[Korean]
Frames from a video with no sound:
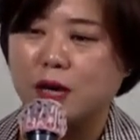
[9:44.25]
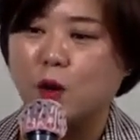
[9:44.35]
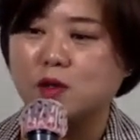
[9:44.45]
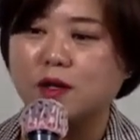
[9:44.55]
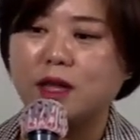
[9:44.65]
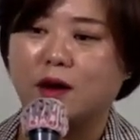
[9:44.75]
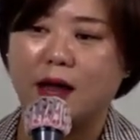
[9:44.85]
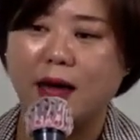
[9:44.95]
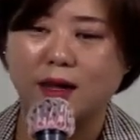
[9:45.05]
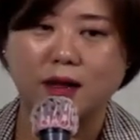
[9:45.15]
새로운
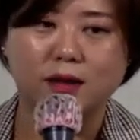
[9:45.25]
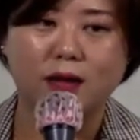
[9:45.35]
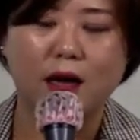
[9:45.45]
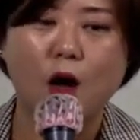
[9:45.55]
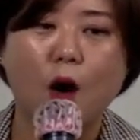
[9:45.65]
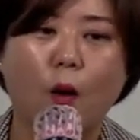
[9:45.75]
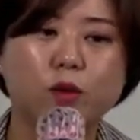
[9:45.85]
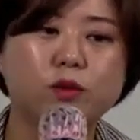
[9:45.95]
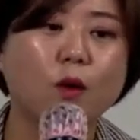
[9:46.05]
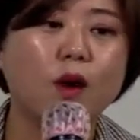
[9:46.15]
선택을 해야 되는데
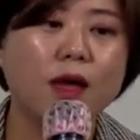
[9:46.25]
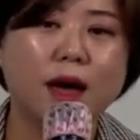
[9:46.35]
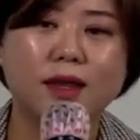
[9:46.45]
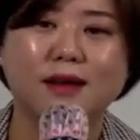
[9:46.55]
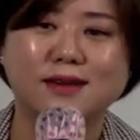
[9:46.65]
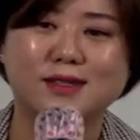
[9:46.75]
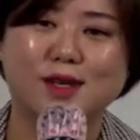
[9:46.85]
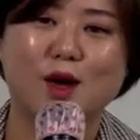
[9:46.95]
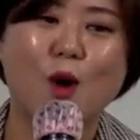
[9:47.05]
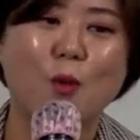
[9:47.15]
어떤 걸 해야
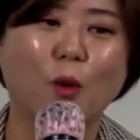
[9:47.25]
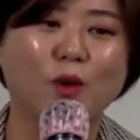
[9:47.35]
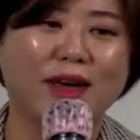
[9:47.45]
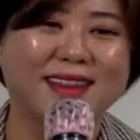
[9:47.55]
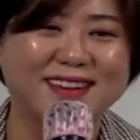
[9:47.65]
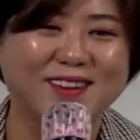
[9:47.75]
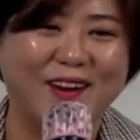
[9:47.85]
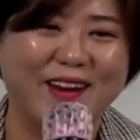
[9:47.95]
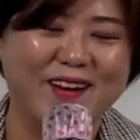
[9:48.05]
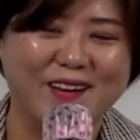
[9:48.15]
되는지 모르겠는
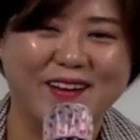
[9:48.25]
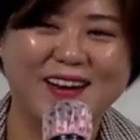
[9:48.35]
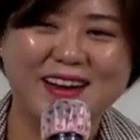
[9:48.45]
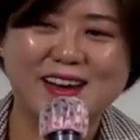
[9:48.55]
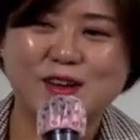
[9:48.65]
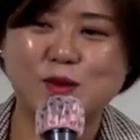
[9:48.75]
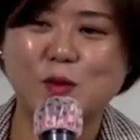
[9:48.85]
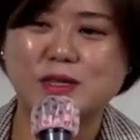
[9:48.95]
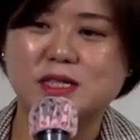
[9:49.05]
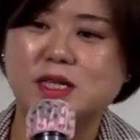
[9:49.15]
거예요.
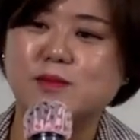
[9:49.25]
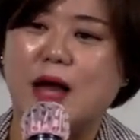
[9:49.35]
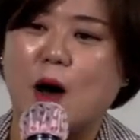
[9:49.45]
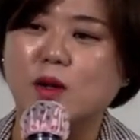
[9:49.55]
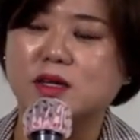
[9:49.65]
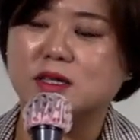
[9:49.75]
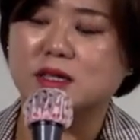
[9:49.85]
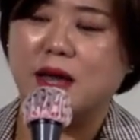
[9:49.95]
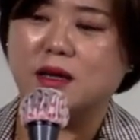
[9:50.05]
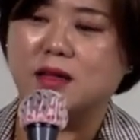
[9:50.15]
그리고 지금 나오는
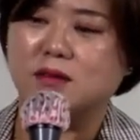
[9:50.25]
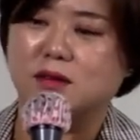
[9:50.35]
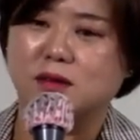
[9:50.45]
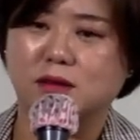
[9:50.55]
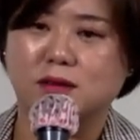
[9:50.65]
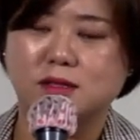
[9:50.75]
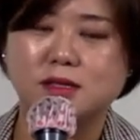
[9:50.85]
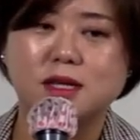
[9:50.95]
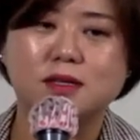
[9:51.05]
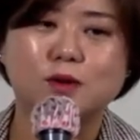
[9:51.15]
그 얘기들은
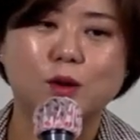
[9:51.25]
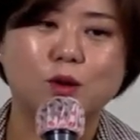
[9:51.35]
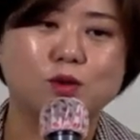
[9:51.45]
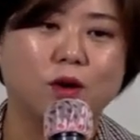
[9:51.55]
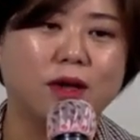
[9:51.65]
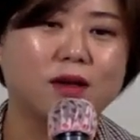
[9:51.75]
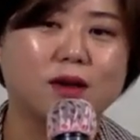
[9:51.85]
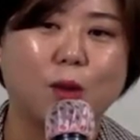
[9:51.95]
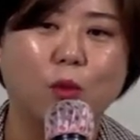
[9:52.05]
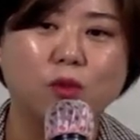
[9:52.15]
진짜 들어도 저
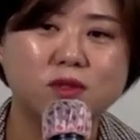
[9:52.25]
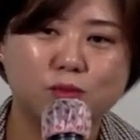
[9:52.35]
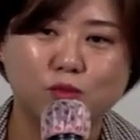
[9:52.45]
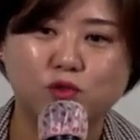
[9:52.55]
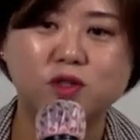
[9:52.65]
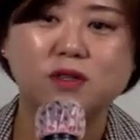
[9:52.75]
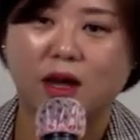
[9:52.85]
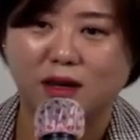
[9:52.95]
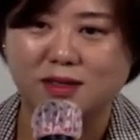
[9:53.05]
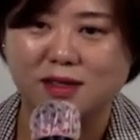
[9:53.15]
얘기가 무슨
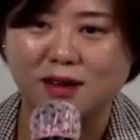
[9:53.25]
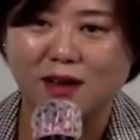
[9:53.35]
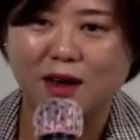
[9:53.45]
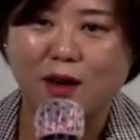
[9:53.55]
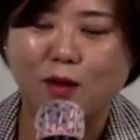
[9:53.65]
얘기지?